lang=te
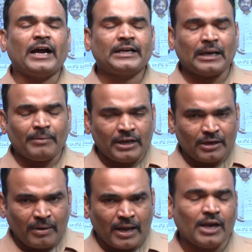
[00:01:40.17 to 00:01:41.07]
అక్రమ
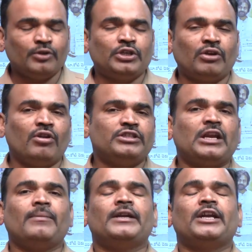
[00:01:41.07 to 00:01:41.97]
నిర్మాణాలు చెరువులు
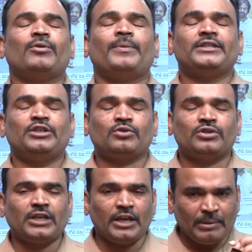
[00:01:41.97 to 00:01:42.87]
చెరబట్టేట పరిస్థితి
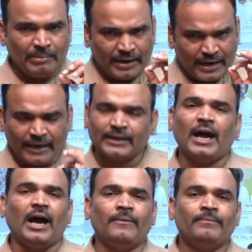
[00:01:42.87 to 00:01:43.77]
తీసుకొస్తే ఇమీడియట్గా